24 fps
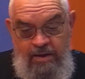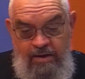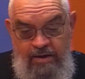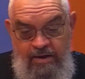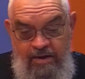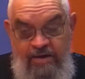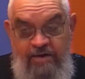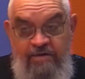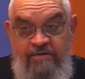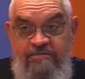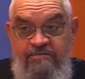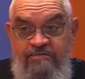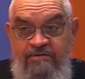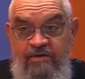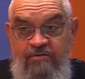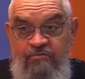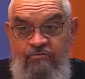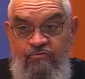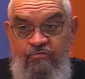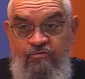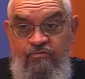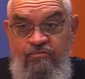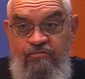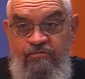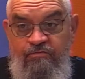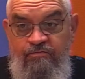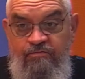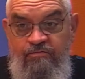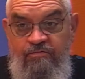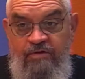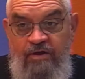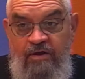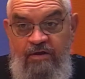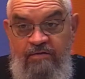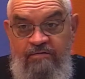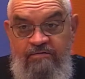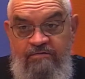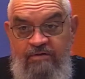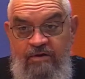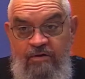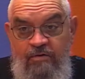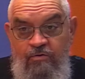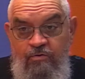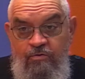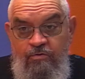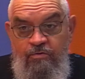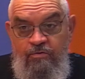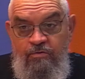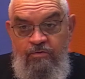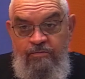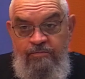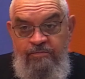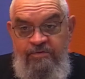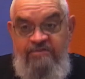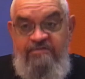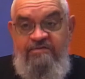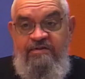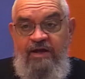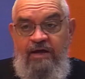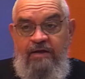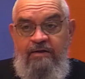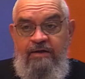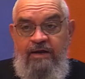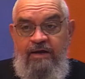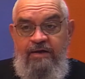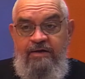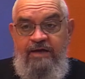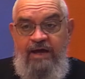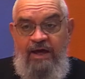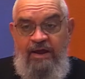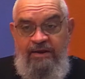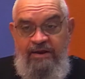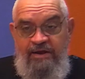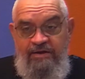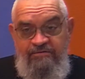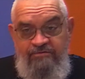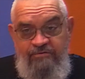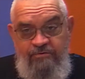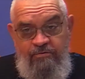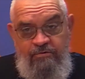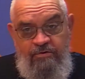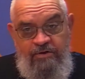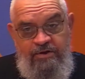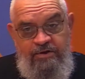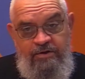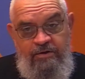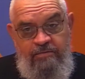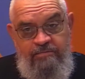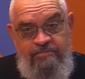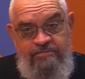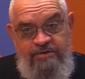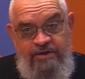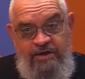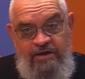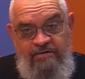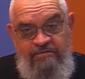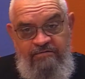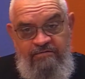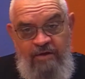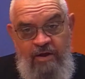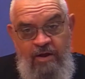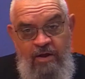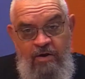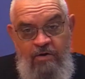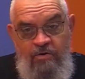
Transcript: Et c'est tout, c'est le, mystère de l'incarnation rédemptrice.